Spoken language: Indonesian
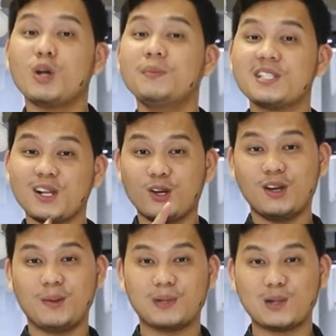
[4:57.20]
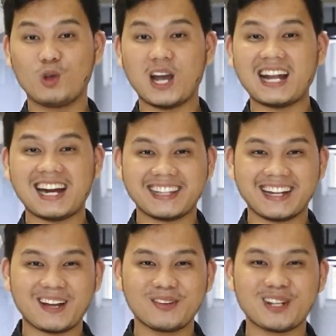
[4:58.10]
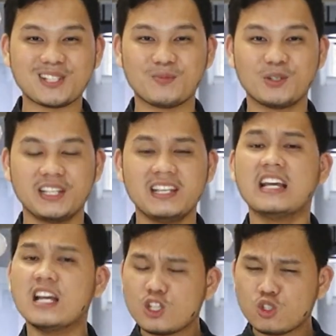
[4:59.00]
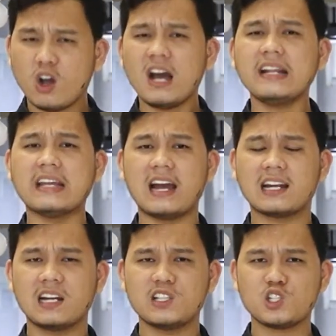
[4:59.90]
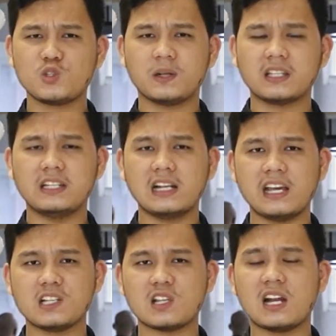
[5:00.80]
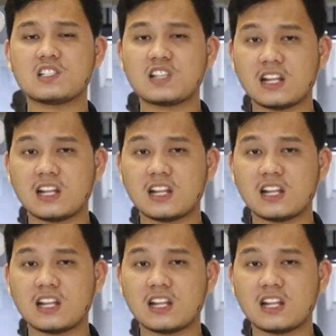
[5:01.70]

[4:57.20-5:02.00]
Cuan bisa loh menemukan harta karun tersembunyi. Soalnya, analisis seperti inilah yang salah